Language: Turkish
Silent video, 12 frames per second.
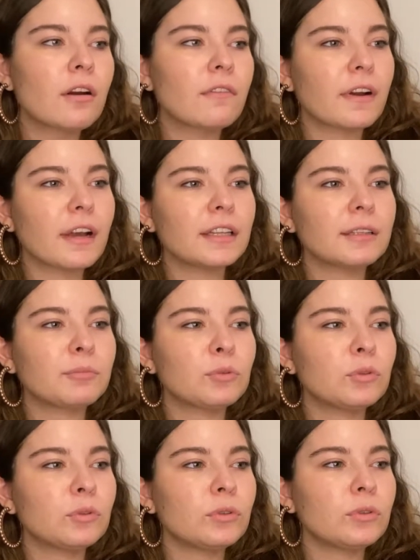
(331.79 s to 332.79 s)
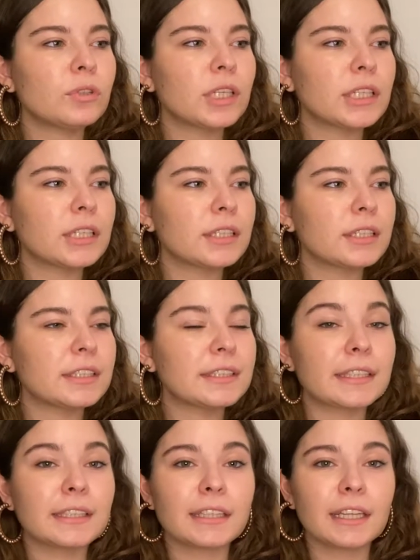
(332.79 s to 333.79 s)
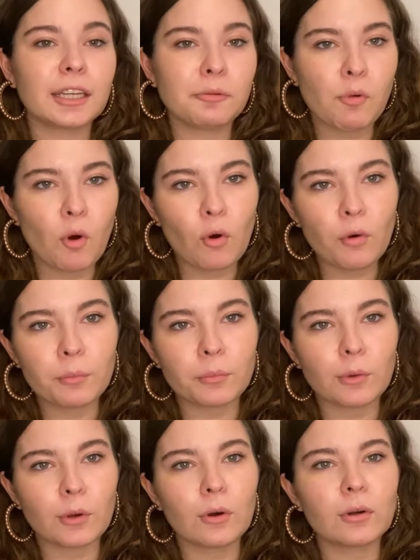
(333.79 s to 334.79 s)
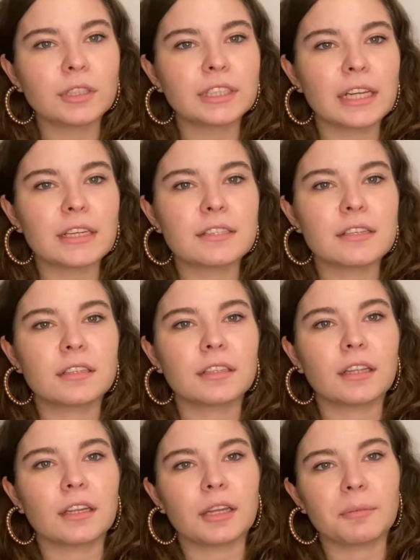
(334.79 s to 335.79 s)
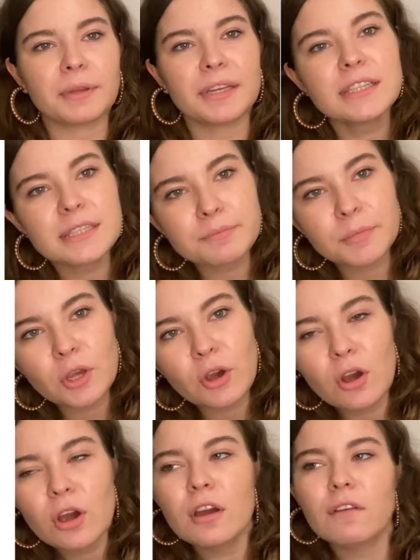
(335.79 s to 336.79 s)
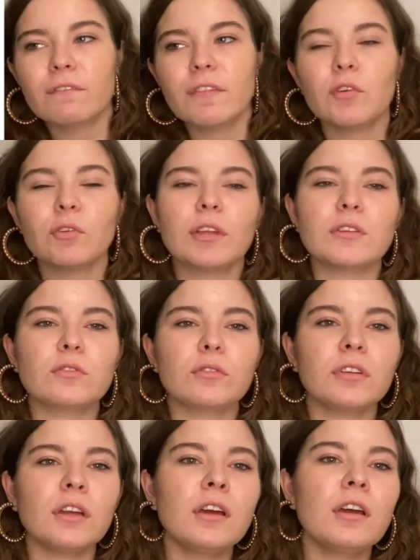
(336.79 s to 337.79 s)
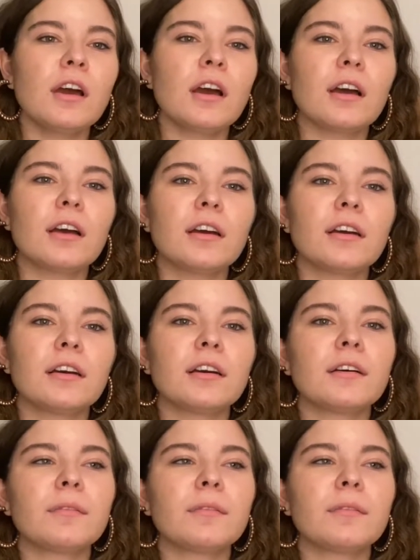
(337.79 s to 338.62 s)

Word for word: Fakat bu e, istedikleri gibi olmuyor. İşler istedikleri gibi gitmiyor. Ve ondan sonra e,